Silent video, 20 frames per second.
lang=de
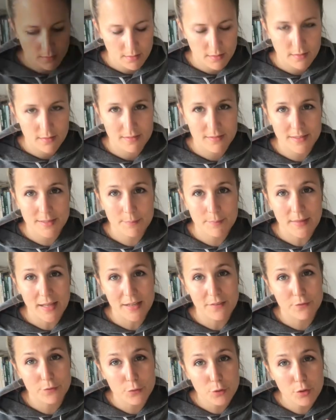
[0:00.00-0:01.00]
Es gibt
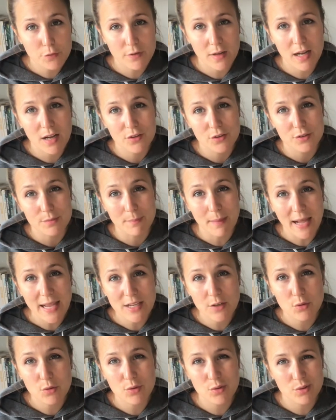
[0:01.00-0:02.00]
ein Wirrwarr aus
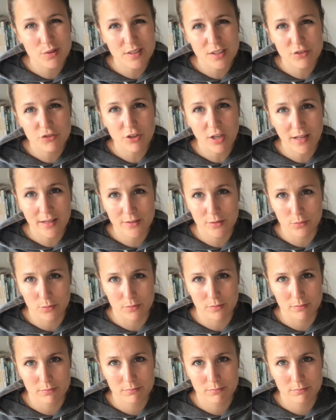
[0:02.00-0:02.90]
Meinungen und Entscheidungen.